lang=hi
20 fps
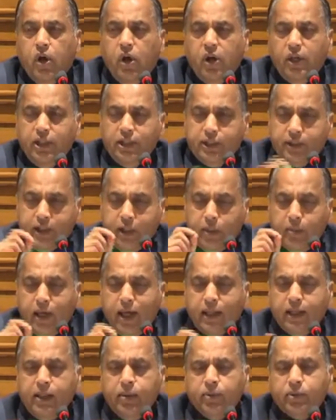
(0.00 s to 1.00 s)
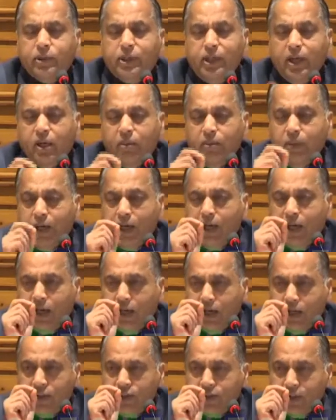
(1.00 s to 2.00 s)
और इसके माध्यम से हमारा
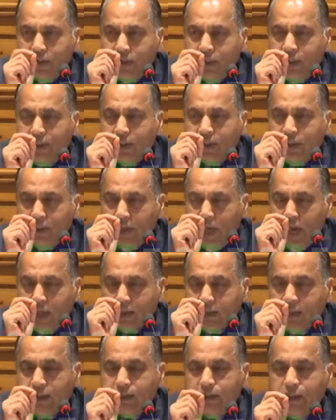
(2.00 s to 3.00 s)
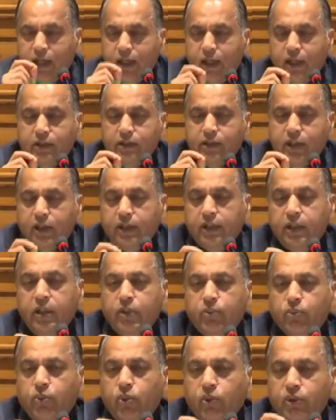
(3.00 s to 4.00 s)
हर संदेश ऐसा जाना
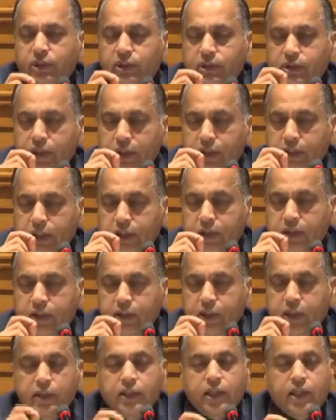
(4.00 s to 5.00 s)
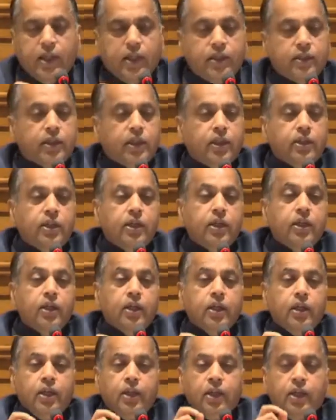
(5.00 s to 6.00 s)
चाहिए वो संदेश ये जाना चाहिए
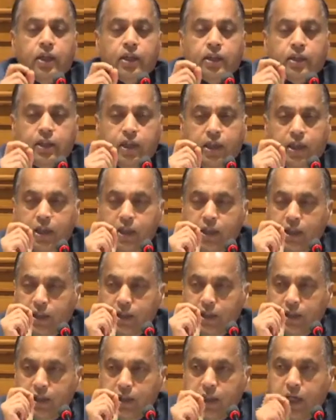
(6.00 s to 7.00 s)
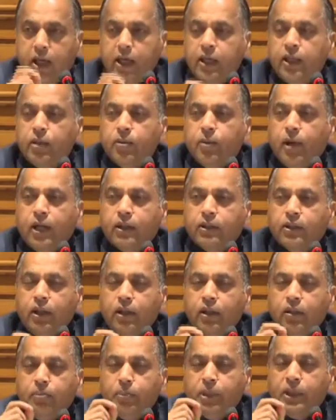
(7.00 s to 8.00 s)
कि ये
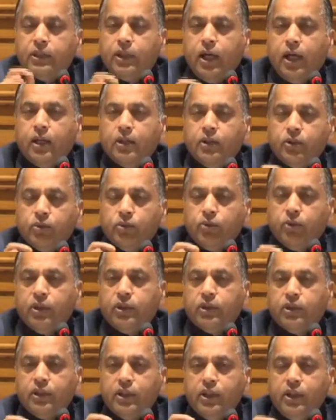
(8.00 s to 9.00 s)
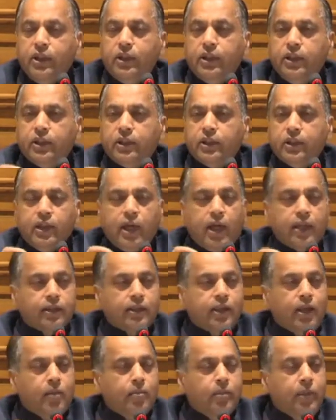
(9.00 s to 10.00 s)
हिमाचल 50 वर्ष की इस
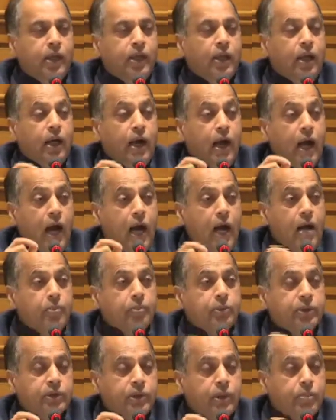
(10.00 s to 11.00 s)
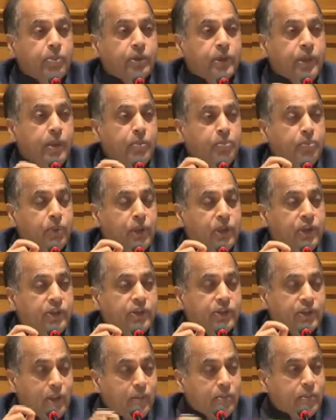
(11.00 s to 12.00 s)
यात्रा में आप सबके
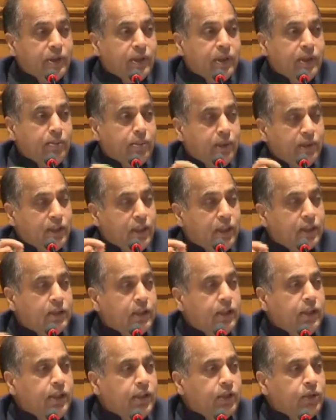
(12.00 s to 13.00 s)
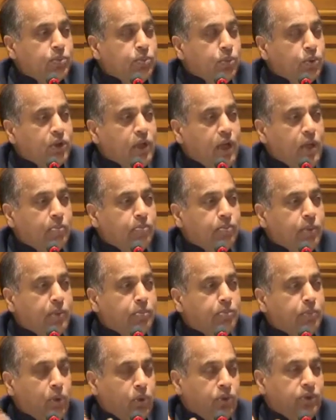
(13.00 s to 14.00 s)
परिश्रम की वजह से इस मुकाम पर
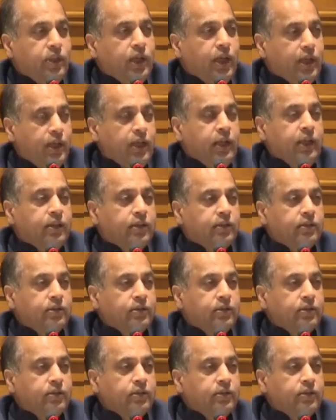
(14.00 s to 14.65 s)
पहुंचा है